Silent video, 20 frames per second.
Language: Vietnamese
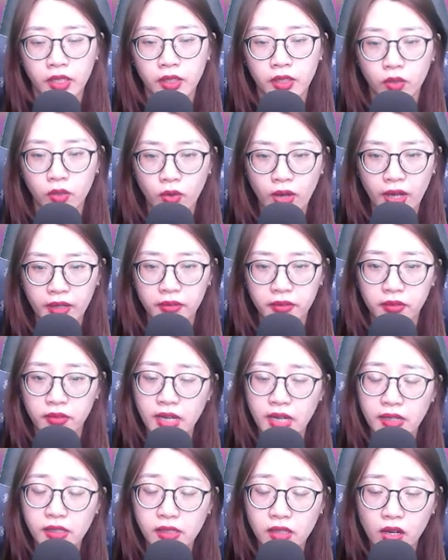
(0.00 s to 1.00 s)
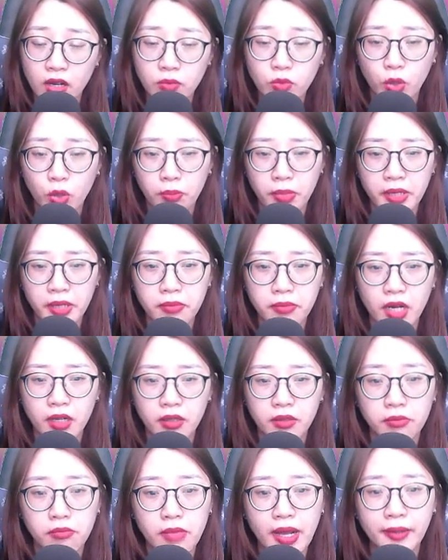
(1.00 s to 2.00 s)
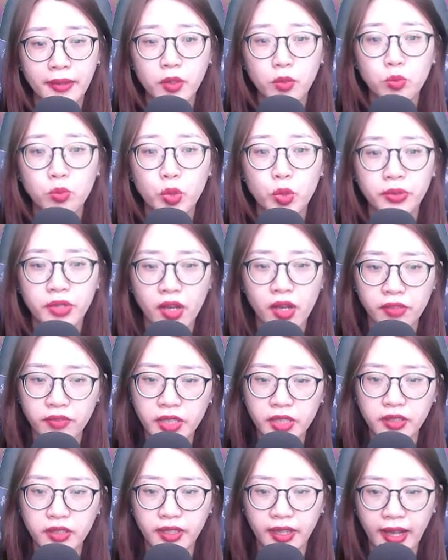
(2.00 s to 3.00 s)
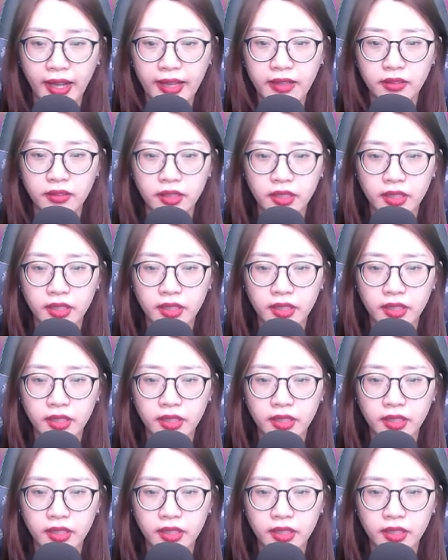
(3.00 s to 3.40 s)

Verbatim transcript: hoặc là có một bí mật mà không muốn nói với người khác,